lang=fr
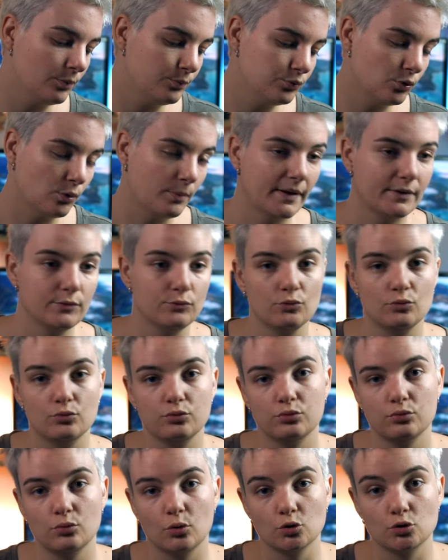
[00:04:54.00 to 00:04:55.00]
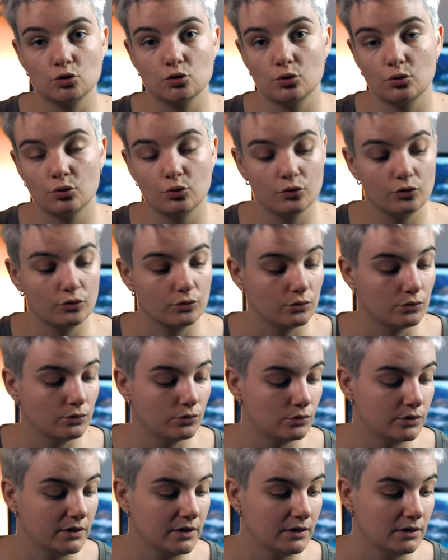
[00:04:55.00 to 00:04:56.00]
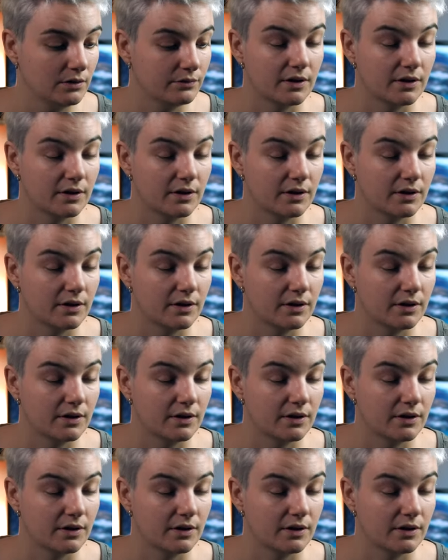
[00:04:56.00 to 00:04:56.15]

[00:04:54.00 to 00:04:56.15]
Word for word: pour mettre du coup autre chose, des